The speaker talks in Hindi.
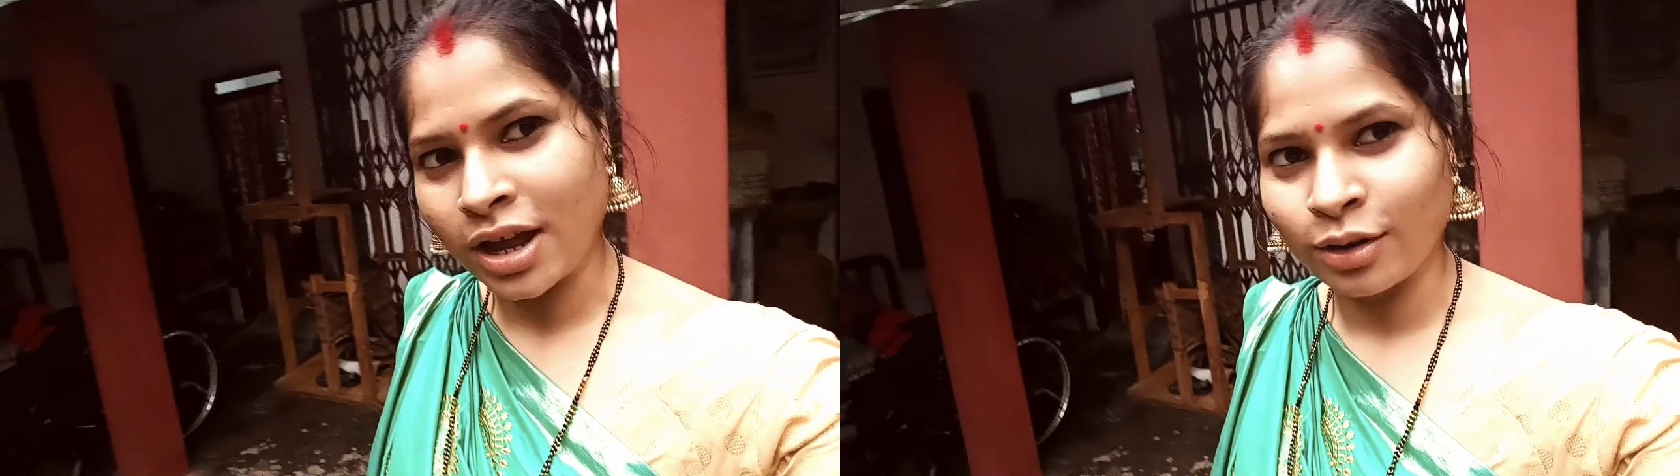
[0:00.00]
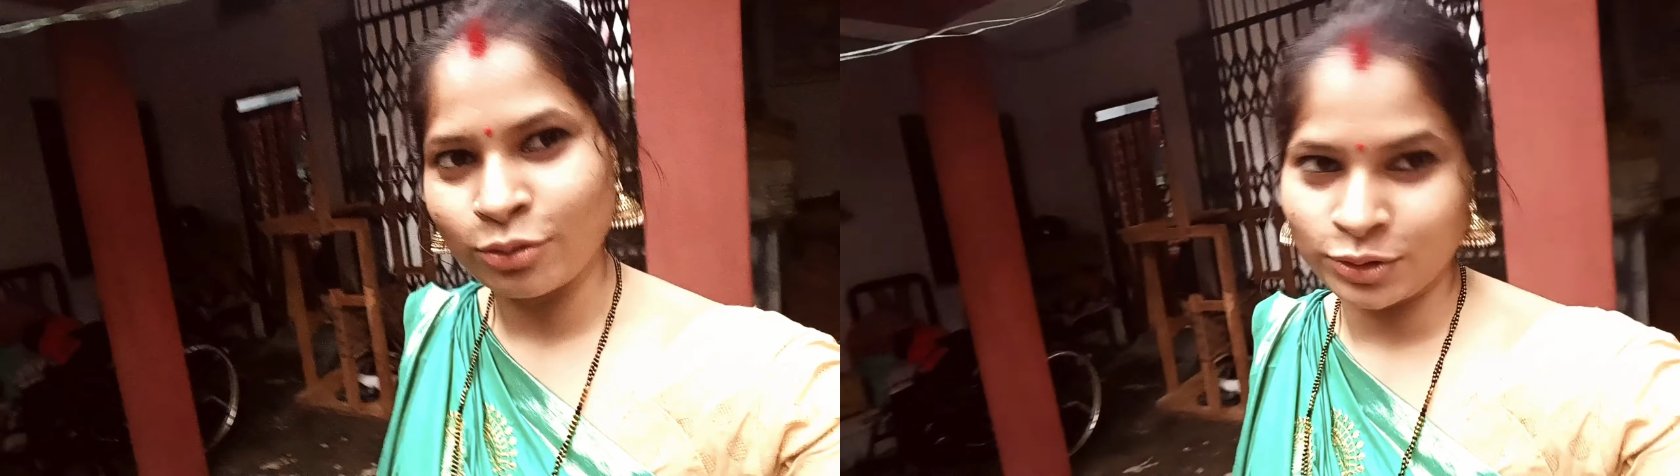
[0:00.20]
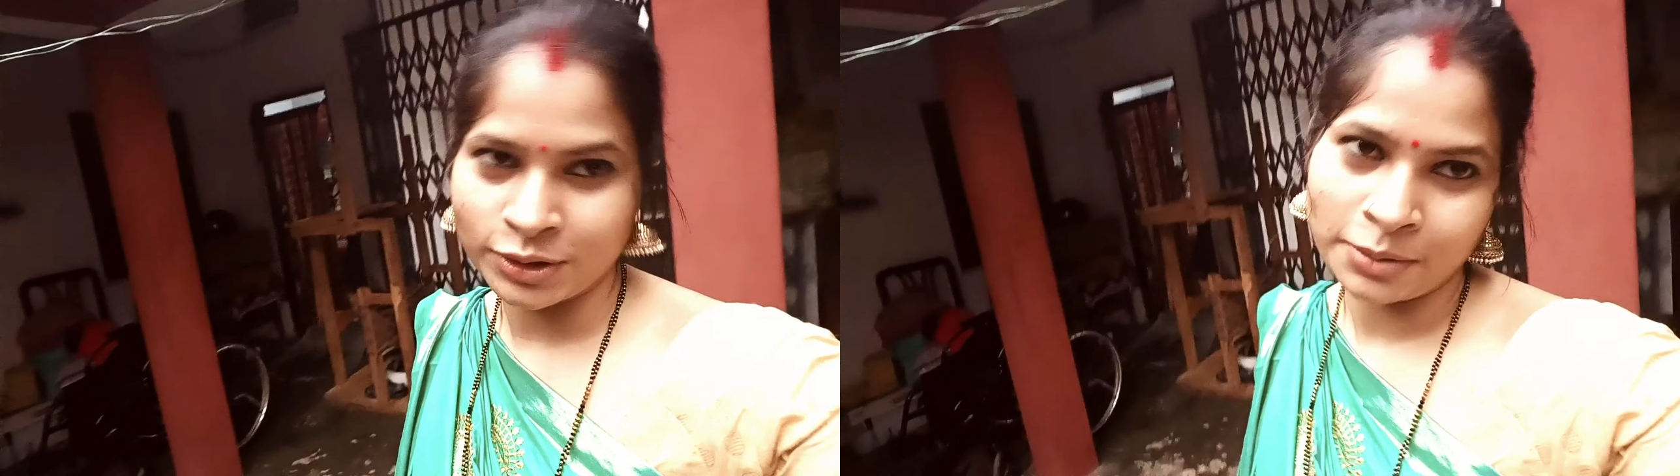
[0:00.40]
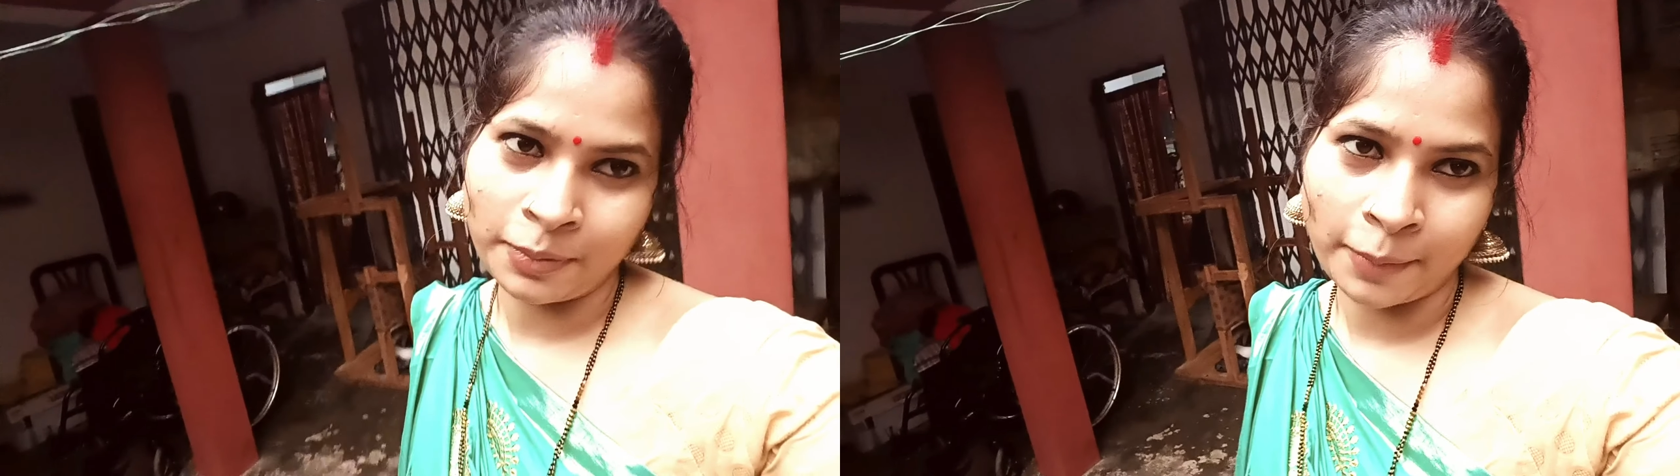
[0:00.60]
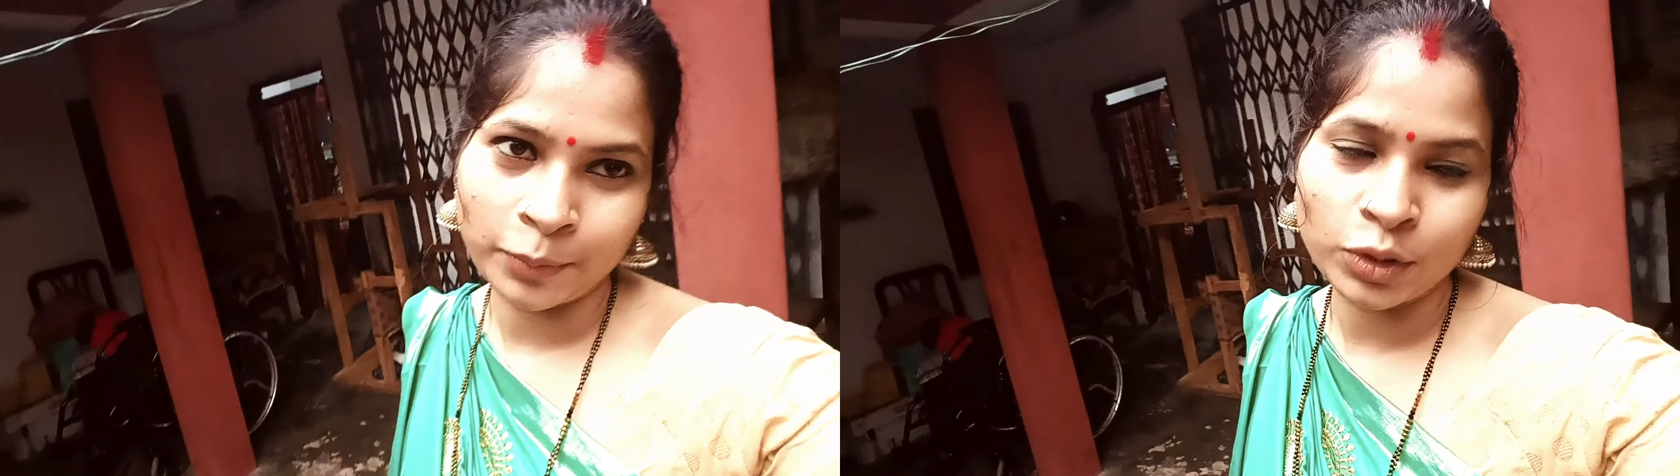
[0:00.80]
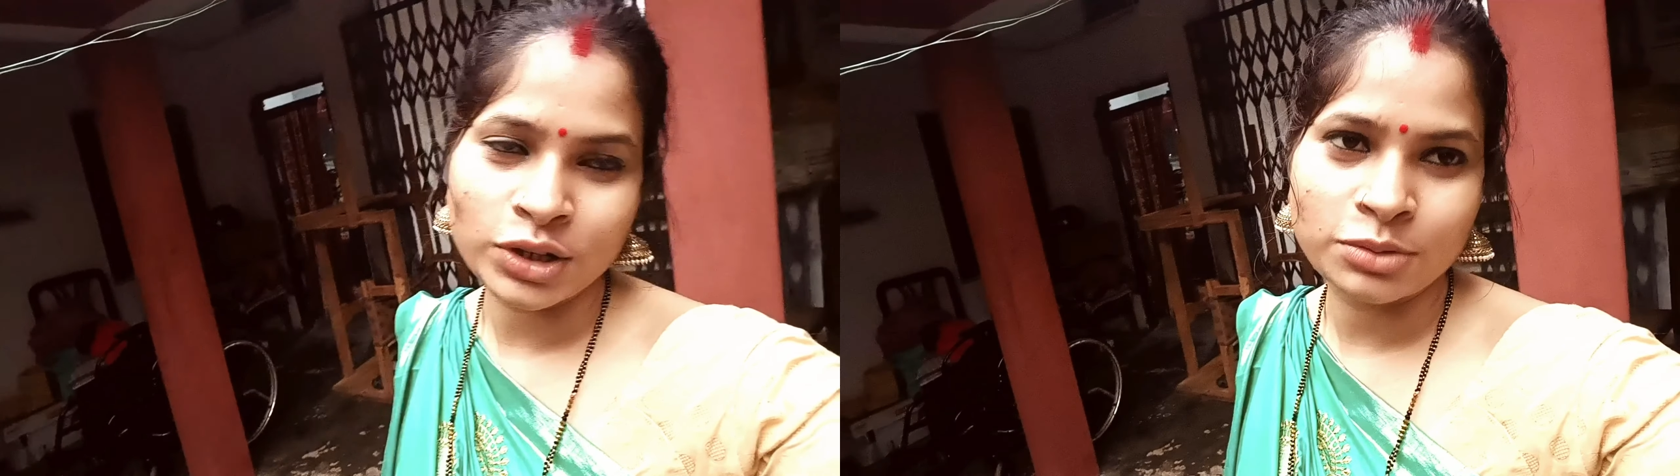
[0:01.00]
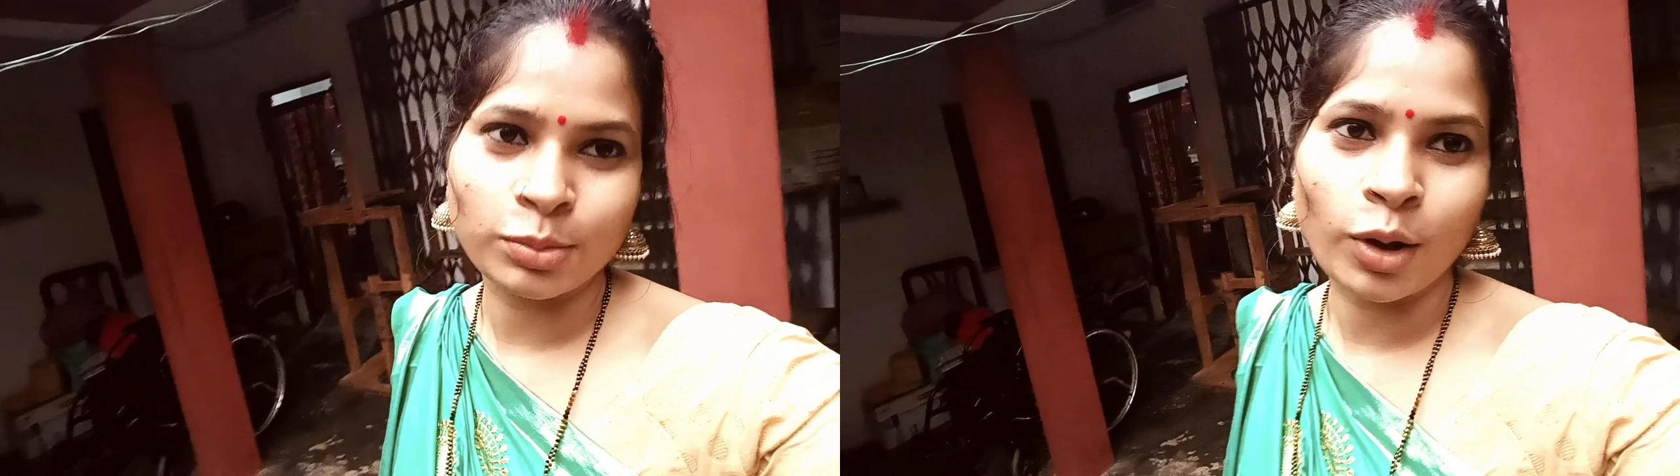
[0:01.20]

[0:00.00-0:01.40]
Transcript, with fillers: सारा कुछ हम आपको इस